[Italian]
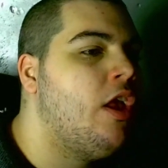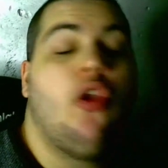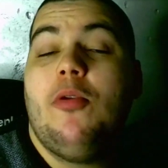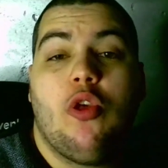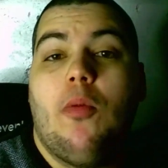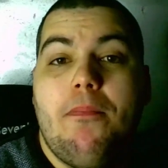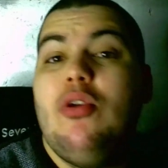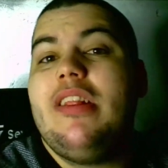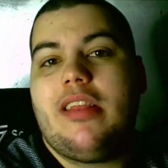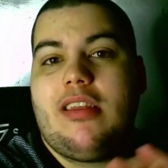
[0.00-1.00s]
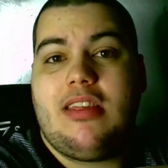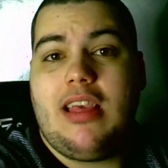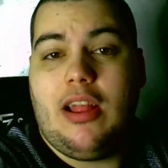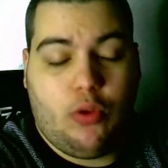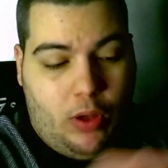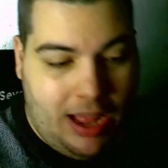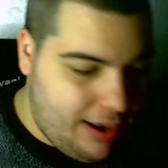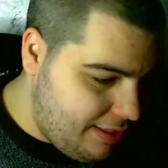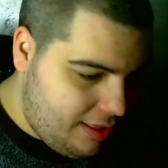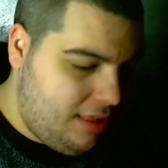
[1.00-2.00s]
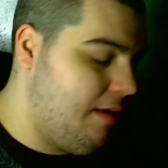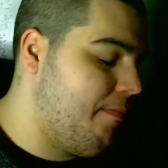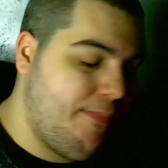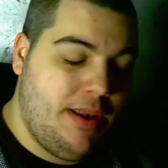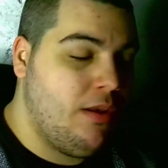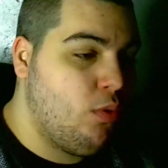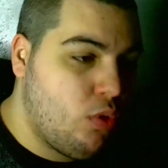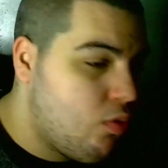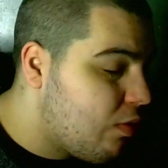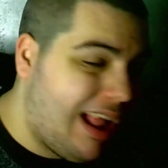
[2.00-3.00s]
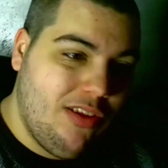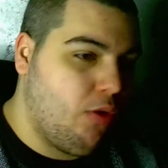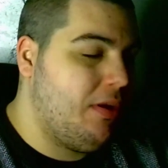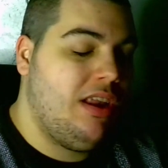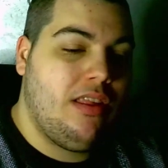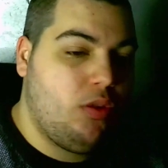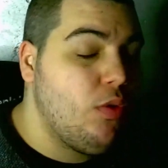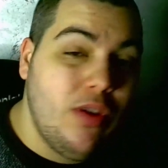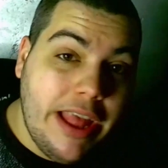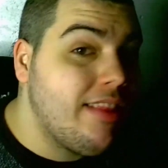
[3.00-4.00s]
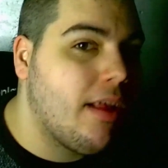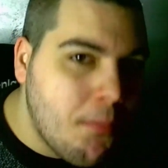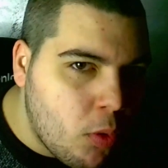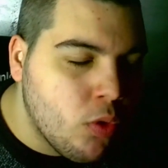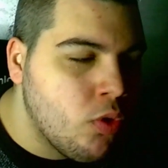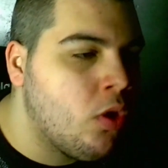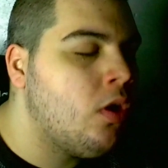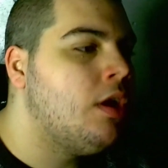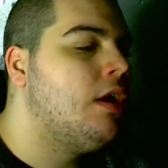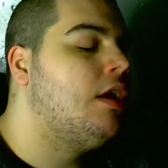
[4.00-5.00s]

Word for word: Non mi sono più interessato alla DC per nessun altro, per nessuno, niente al mondo.